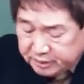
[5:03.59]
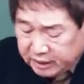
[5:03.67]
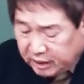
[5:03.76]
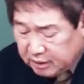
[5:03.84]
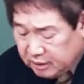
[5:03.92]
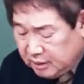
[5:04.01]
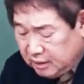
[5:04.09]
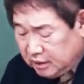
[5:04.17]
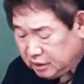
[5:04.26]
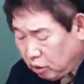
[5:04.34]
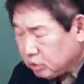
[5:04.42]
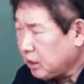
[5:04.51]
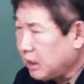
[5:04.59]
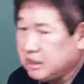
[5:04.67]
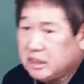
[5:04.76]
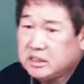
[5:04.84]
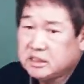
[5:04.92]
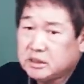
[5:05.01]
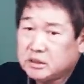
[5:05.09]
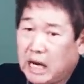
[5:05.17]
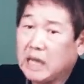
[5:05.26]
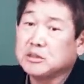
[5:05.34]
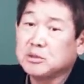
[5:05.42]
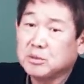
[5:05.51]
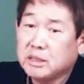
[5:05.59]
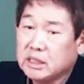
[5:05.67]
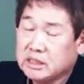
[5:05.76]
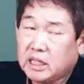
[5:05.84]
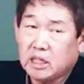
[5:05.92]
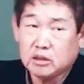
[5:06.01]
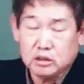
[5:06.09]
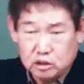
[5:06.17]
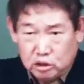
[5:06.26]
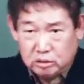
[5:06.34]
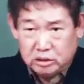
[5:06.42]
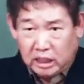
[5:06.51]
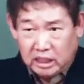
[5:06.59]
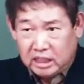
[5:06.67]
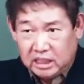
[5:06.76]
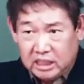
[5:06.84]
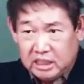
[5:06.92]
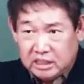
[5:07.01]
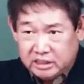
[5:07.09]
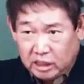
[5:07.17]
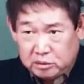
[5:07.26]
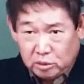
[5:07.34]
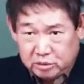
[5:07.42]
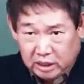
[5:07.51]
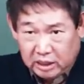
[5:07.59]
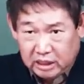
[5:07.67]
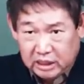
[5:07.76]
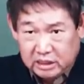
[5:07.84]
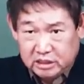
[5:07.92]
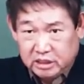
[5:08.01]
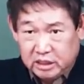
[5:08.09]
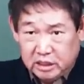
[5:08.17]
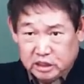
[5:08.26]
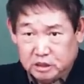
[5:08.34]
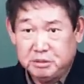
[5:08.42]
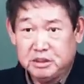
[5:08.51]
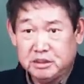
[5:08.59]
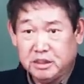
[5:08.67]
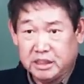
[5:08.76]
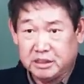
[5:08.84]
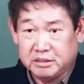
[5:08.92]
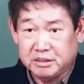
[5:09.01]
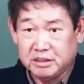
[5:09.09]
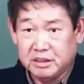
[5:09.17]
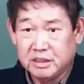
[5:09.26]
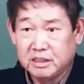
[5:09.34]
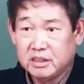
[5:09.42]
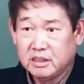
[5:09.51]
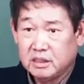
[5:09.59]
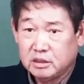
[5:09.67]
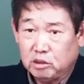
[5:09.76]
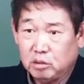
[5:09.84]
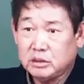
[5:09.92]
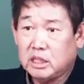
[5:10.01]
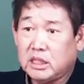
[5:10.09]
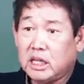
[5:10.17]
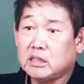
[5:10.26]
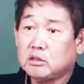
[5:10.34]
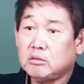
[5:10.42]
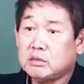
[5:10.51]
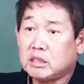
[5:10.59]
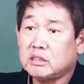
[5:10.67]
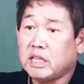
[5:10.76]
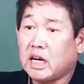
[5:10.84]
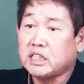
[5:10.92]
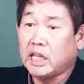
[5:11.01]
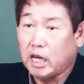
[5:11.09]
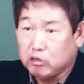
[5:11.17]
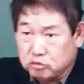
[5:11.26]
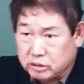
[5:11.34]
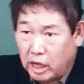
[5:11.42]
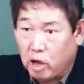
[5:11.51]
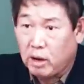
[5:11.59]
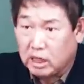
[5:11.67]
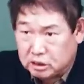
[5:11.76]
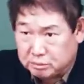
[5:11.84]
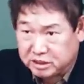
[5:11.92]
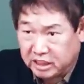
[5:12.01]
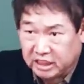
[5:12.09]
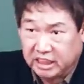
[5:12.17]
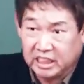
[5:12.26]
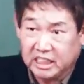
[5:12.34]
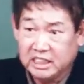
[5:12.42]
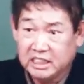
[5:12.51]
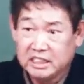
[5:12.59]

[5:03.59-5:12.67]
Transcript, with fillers: 그러니까 여자한테는 안 좋은 게 딱 천살, 장성살, 그지? 십이신살에선 천살, 천살은 내가 대 대왕님이잖아.